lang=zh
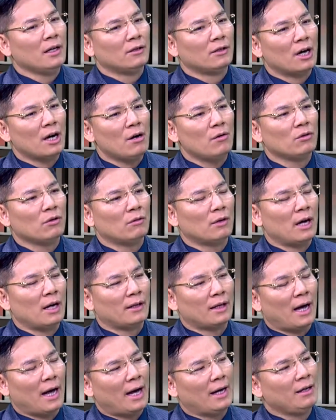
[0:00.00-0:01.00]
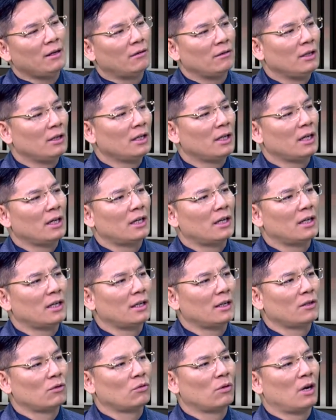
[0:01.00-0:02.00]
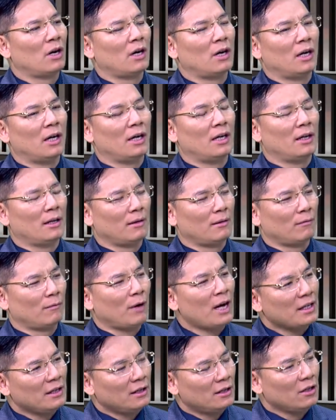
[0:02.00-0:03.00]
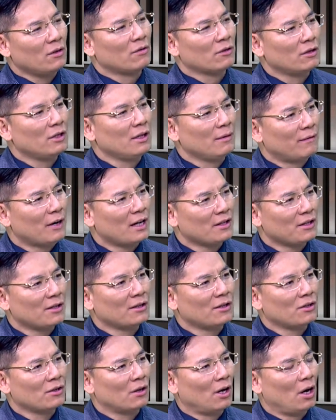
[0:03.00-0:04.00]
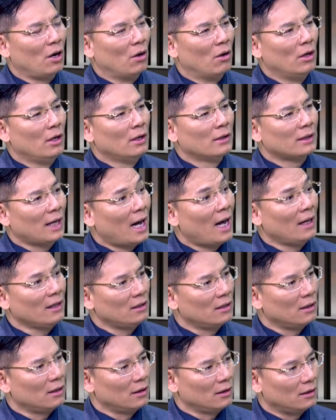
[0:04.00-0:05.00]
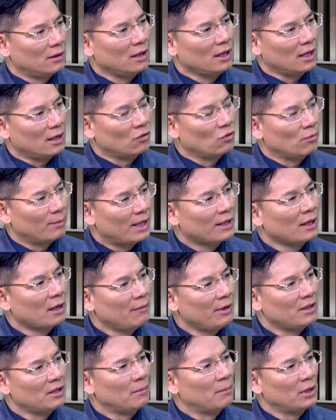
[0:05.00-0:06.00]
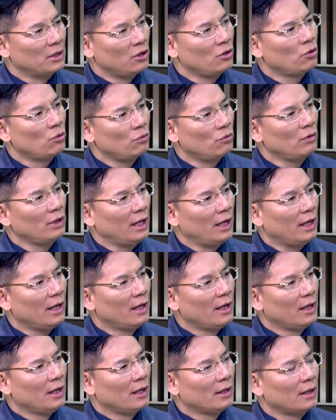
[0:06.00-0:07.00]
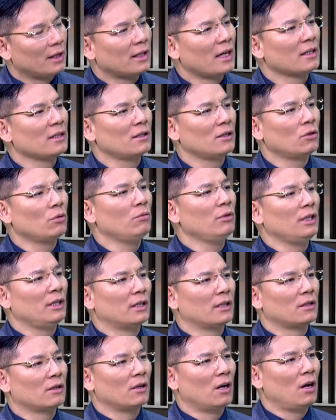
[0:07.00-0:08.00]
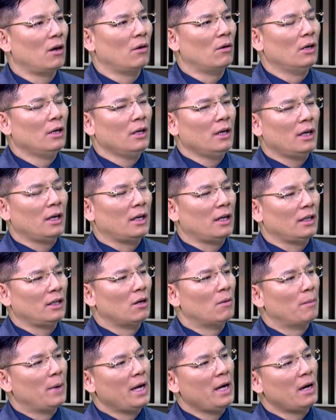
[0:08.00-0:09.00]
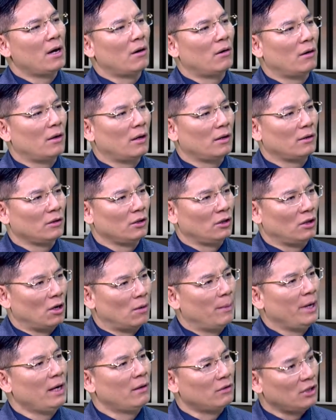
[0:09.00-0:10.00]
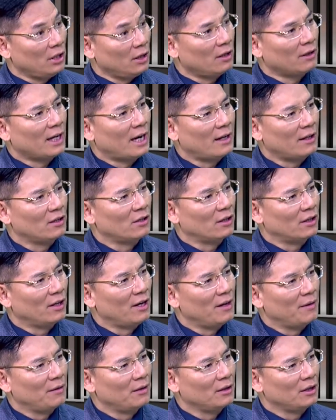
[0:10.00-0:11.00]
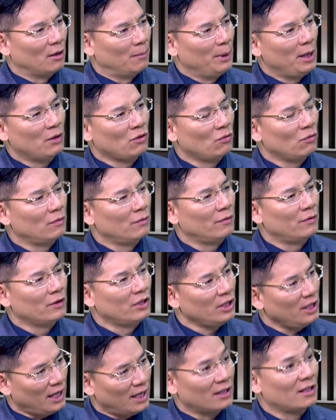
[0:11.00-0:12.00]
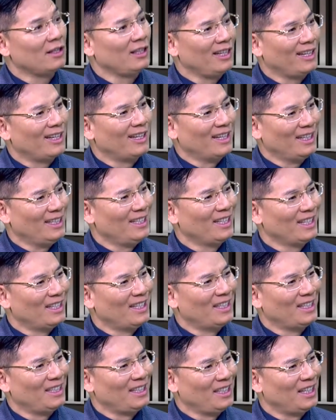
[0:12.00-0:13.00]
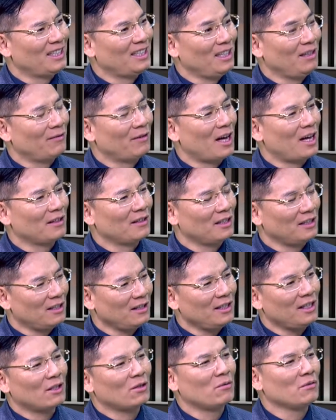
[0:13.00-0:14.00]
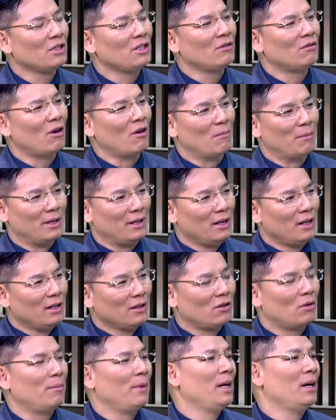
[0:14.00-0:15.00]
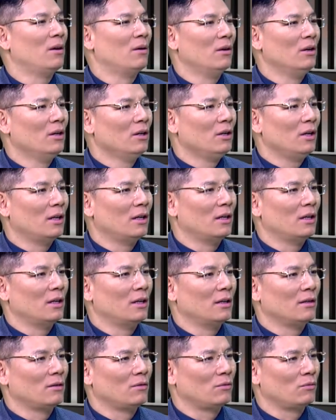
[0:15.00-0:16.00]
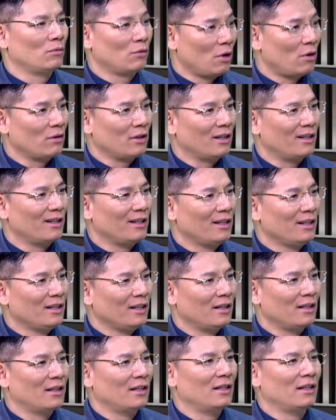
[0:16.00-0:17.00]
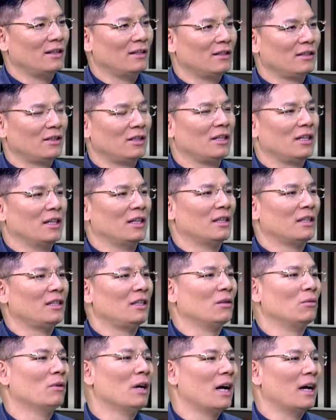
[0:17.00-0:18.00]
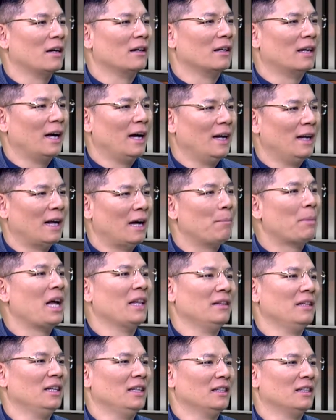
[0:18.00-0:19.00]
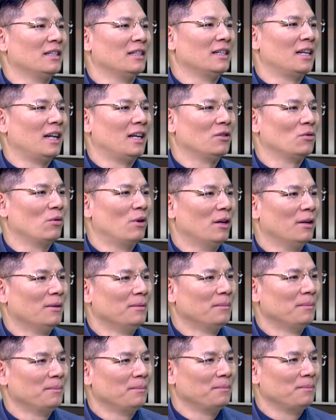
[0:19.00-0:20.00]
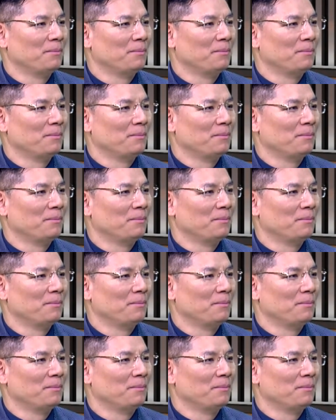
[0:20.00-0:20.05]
然后的话，他还有一个说，呃，万一这种事情发生的时候，他这个主办单位怎么去处理？当时处理的时候，呃，有没有有没有尽到他的责任，有没有疏忽，这也是一个一个一个地方。这些东西的话，我们都没有呃足够的呃这个情况来来判定。现在来说，嗯，但